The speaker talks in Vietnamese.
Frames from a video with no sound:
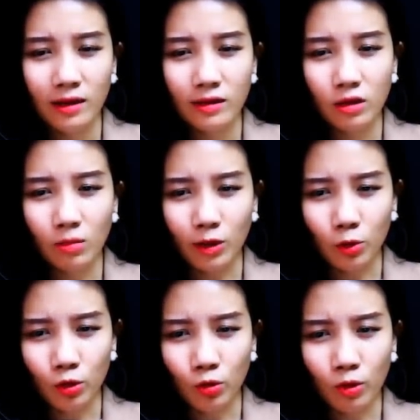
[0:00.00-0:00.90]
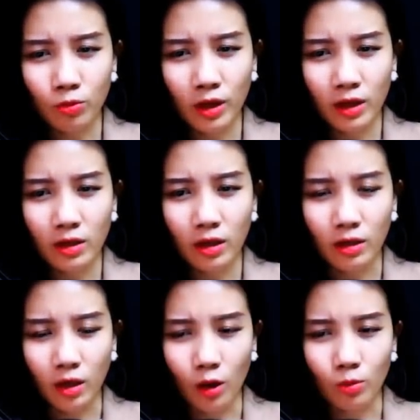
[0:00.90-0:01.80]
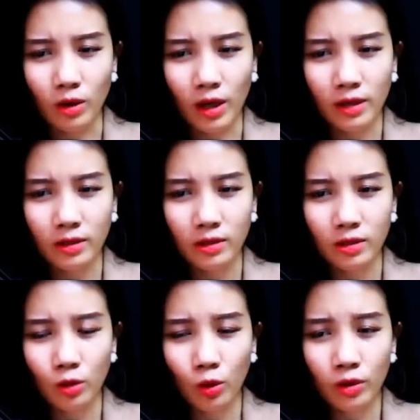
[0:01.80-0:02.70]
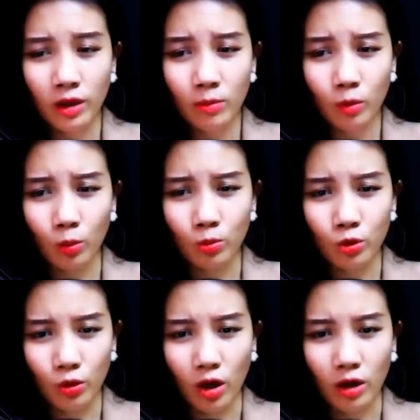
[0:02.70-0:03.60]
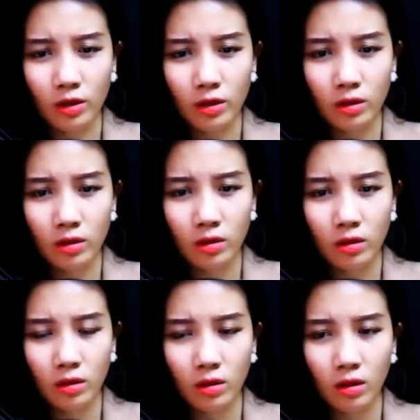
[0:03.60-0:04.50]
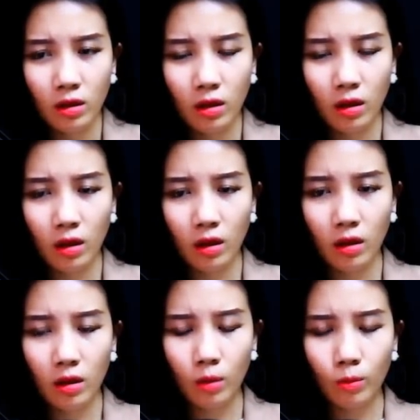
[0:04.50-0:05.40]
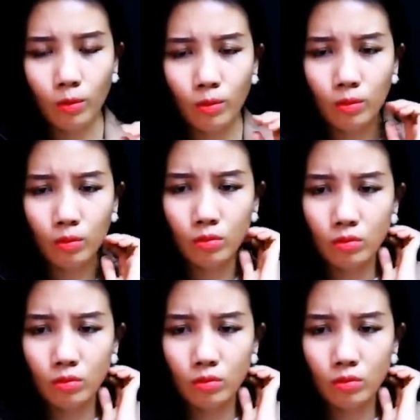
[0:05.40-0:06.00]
Gương mặt của tôi bỗng nhiên ẩn hồng lên, tôi ấp ống rồi nói. Um,